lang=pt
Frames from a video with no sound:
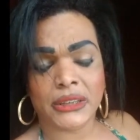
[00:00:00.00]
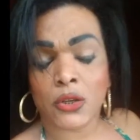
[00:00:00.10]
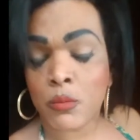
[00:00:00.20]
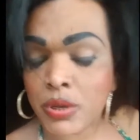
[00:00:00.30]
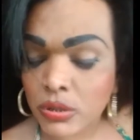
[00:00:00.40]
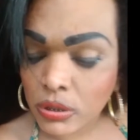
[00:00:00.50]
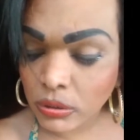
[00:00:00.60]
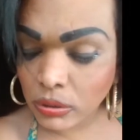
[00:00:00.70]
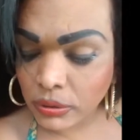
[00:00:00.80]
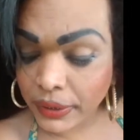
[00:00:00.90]
Meus
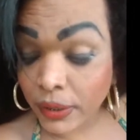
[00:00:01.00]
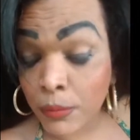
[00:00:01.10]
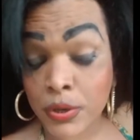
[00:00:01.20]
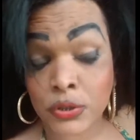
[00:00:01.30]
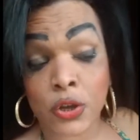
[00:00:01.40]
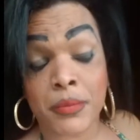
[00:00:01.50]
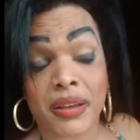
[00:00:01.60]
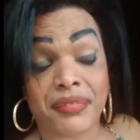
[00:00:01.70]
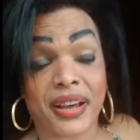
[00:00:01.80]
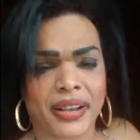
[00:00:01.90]
roludão, meus homens da
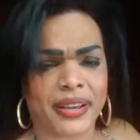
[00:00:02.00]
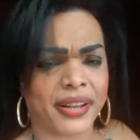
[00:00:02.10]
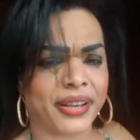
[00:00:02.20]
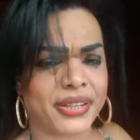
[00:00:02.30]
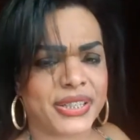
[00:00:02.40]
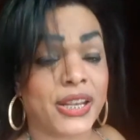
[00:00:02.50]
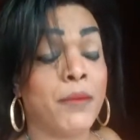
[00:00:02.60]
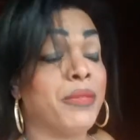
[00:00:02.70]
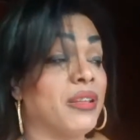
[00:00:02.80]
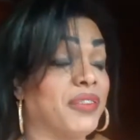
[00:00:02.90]
vara grande.
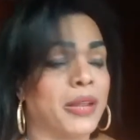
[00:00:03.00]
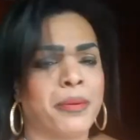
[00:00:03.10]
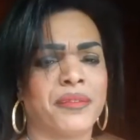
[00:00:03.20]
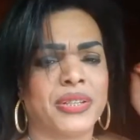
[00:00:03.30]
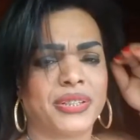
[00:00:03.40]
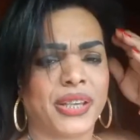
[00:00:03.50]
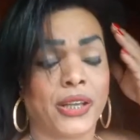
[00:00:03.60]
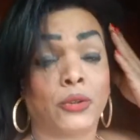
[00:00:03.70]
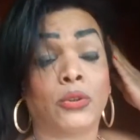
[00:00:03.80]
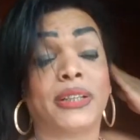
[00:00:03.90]
Falei pra vizinha,
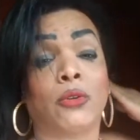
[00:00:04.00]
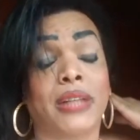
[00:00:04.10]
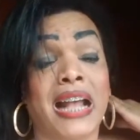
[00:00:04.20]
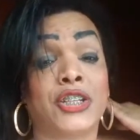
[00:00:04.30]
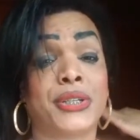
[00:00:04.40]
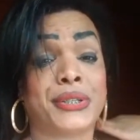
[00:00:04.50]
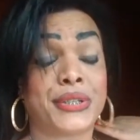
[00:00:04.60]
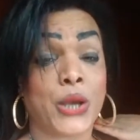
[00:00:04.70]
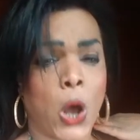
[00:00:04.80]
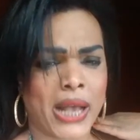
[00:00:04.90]
tô com saudade
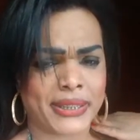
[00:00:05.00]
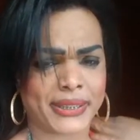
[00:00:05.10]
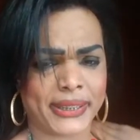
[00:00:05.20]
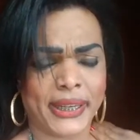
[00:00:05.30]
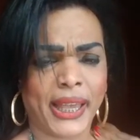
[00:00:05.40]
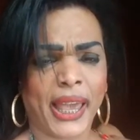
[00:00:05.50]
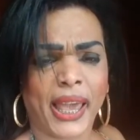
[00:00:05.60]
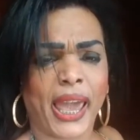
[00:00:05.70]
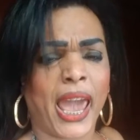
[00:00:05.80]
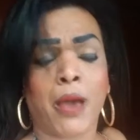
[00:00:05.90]
ansiosa.
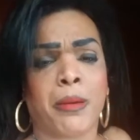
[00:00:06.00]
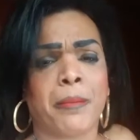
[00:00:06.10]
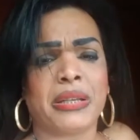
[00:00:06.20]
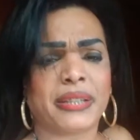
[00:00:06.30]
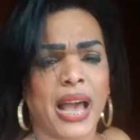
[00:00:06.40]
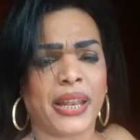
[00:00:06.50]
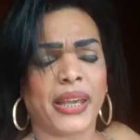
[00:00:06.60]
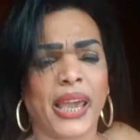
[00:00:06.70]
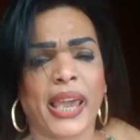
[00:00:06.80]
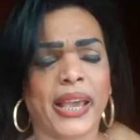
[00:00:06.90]
É, pra
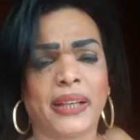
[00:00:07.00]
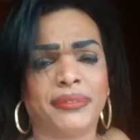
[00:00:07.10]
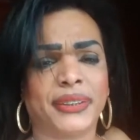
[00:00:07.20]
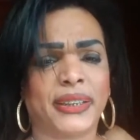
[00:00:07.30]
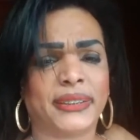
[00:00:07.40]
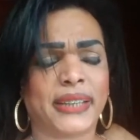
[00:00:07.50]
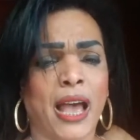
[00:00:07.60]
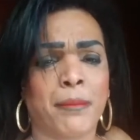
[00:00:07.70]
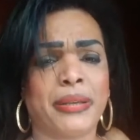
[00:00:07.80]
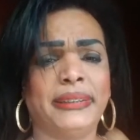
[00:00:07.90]
pescaria, a vida,
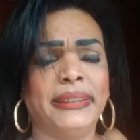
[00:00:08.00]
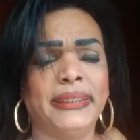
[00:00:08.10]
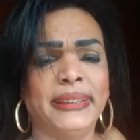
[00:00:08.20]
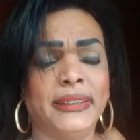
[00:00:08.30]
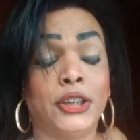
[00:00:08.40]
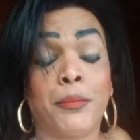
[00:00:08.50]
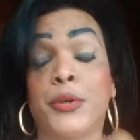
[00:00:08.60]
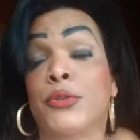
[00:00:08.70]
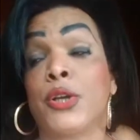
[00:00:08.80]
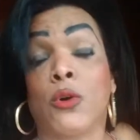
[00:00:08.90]
sabe?
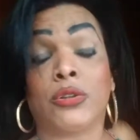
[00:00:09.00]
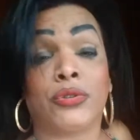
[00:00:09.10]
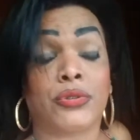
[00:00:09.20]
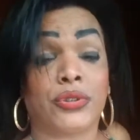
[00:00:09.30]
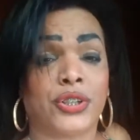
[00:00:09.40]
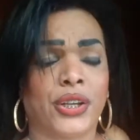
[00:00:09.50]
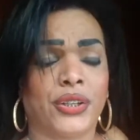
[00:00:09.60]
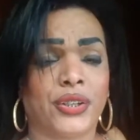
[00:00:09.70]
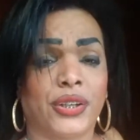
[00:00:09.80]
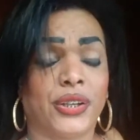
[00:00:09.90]
Depois do encontro de,
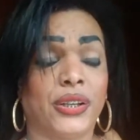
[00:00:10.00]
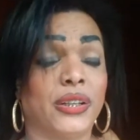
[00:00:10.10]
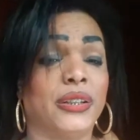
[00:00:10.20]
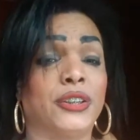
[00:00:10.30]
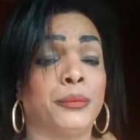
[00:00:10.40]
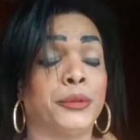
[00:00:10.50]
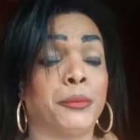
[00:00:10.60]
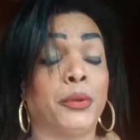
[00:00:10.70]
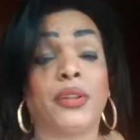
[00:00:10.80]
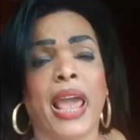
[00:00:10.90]
de, de, de
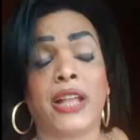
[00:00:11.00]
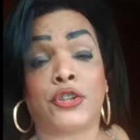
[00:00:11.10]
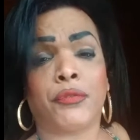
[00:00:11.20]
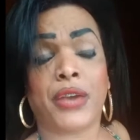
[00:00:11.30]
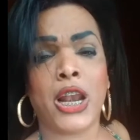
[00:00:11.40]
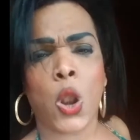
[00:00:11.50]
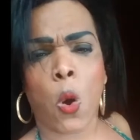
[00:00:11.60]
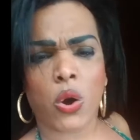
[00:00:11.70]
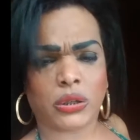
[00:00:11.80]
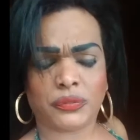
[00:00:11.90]
Prudente, que eu fiquei
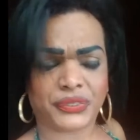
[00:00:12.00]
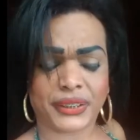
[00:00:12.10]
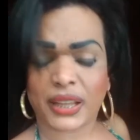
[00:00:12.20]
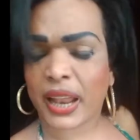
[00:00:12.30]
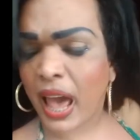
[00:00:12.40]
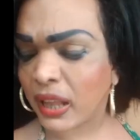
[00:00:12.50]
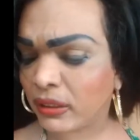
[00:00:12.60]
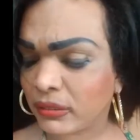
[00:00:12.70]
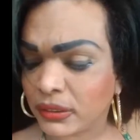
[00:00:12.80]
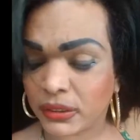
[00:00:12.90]
louca, eu fiquei
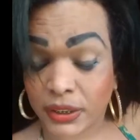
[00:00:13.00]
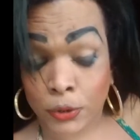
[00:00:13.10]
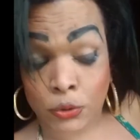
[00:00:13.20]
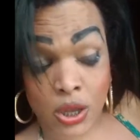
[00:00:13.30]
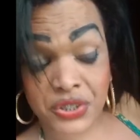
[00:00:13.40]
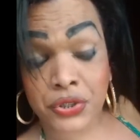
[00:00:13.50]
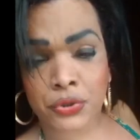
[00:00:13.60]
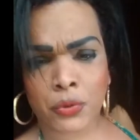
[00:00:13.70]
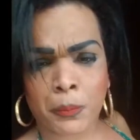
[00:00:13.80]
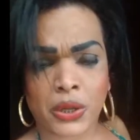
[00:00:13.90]
tarada, entendeu? Dose
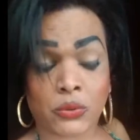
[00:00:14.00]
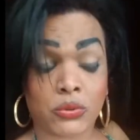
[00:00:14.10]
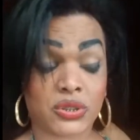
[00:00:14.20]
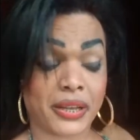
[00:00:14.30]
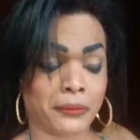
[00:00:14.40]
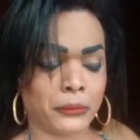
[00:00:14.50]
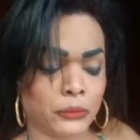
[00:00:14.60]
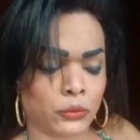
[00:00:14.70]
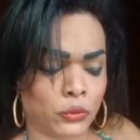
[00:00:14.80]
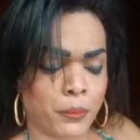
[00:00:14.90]
dupla, tudo
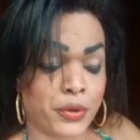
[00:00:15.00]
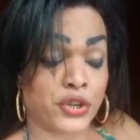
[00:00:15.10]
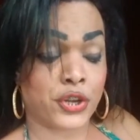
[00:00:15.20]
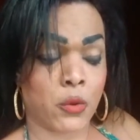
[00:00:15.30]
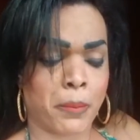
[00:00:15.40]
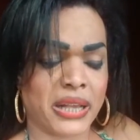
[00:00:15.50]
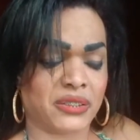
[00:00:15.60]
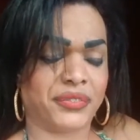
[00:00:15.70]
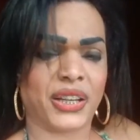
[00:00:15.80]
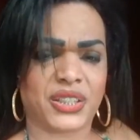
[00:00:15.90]
sacudo, tudo bichão,
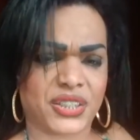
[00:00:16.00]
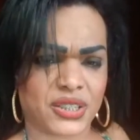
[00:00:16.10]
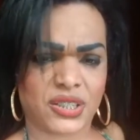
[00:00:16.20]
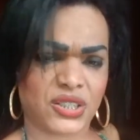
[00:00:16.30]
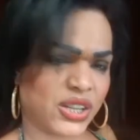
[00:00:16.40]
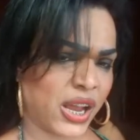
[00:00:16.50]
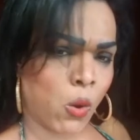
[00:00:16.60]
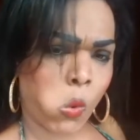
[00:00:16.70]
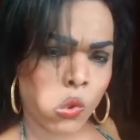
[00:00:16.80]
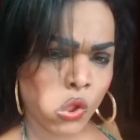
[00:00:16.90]
parece vela de sete dias.
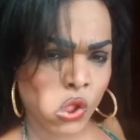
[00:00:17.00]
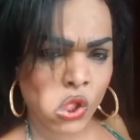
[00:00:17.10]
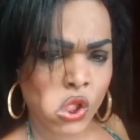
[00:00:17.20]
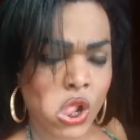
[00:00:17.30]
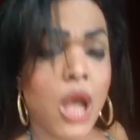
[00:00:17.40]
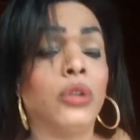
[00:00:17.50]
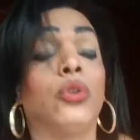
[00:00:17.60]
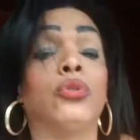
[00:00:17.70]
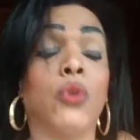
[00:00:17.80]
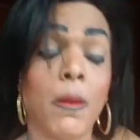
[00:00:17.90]

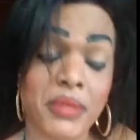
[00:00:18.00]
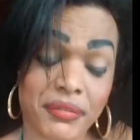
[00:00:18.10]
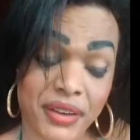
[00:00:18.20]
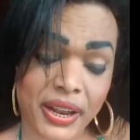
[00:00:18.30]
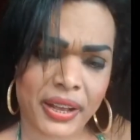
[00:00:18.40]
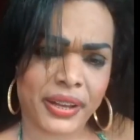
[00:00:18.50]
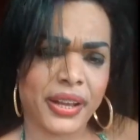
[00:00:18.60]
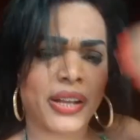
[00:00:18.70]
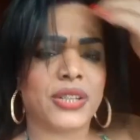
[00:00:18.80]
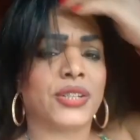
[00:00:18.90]
Todo homem da vara
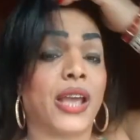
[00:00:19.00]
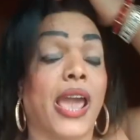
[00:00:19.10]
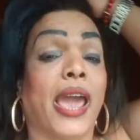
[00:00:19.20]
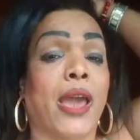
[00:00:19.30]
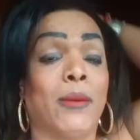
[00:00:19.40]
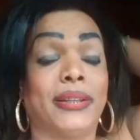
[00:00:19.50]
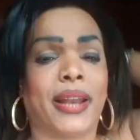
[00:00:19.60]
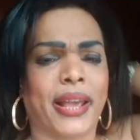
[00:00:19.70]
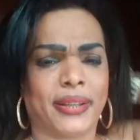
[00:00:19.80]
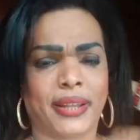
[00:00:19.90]
grande. É, o
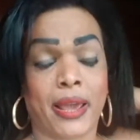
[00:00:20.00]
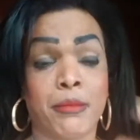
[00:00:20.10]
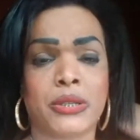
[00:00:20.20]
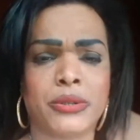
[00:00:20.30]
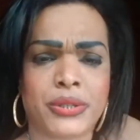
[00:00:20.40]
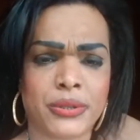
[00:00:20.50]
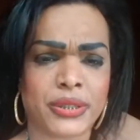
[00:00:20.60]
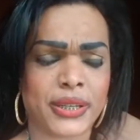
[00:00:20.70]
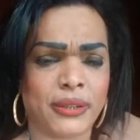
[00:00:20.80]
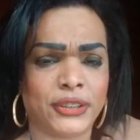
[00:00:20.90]
Andrei André, meu
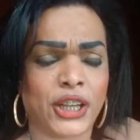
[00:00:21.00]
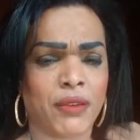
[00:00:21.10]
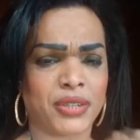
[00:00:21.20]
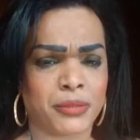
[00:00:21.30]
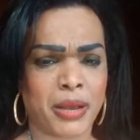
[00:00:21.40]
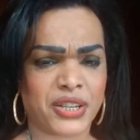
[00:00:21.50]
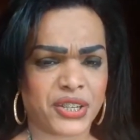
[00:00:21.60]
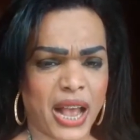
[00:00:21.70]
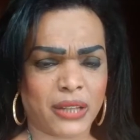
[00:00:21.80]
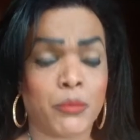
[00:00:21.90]
gostosão, de Álvares
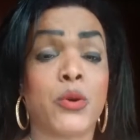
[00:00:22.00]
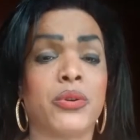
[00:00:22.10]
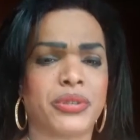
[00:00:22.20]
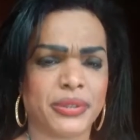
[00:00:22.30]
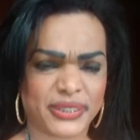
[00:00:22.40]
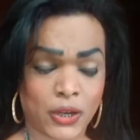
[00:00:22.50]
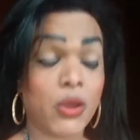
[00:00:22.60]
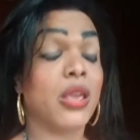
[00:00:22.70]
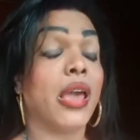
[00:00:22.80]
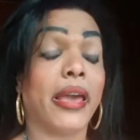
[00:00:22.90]
Machado, meu gostosão.
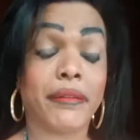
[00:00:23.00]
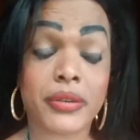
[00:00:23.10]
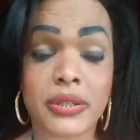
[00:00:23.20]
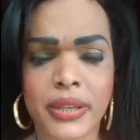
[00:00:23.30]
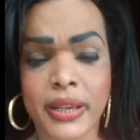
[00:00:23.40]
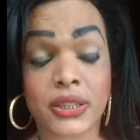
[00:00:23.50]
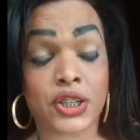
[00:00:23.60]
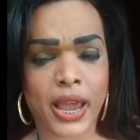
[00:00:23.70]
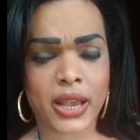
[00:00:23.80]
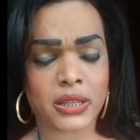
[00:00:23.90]
É vocês,
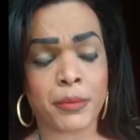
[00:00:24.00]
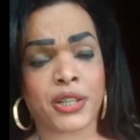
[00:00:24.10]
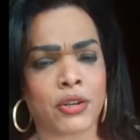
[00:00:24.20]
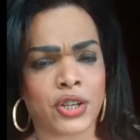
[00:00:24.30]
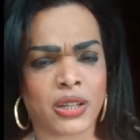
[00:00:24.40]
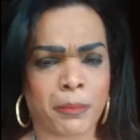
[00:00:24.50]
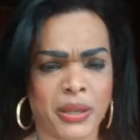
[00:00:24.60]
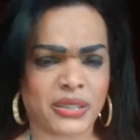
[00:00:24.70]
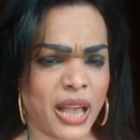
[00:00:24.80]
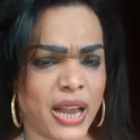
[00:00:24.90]
já recebi todo o dinheiro da
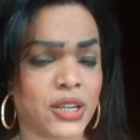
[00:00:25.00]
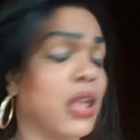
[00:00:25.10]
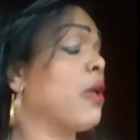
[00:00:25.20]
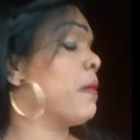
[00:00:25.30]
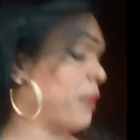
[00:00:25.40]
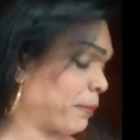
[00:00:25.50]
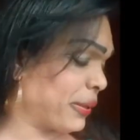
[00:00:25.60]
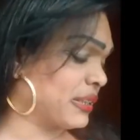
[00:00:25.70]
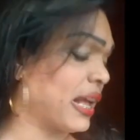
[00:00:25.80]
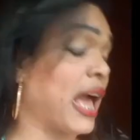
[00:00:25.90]
passagem pra
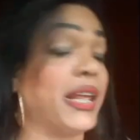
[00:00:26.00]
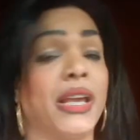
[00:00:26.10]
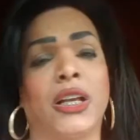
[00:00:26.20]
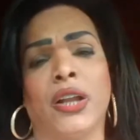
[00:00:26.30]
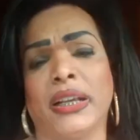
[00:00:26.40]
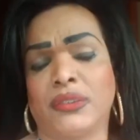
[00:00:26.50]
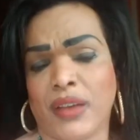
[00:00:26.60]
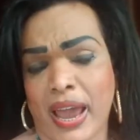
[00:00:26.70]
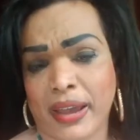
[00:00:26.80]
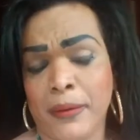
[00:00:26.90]
pescaria que nós
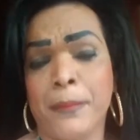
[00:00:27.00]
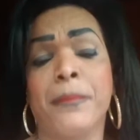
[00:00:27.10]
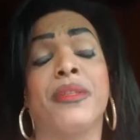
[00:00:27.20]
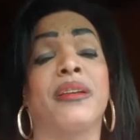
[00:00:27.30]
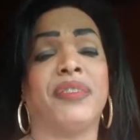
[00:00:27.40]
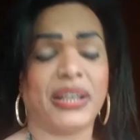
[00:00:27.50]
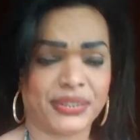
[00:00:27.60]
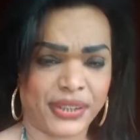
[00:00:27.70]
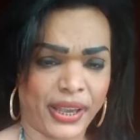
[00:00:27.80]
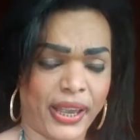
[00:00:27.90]
vai
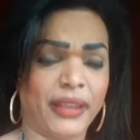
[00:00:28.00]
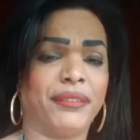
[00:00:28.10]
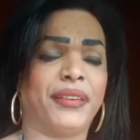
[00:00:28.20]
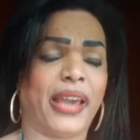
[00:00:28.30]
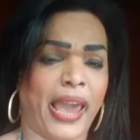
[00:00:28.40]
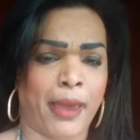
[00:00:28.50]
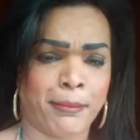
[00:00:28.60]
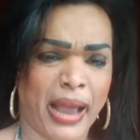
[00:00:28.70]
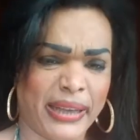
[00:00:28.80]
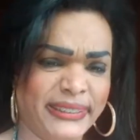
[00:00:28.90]
fazer em
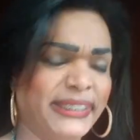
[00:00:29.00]
Viema.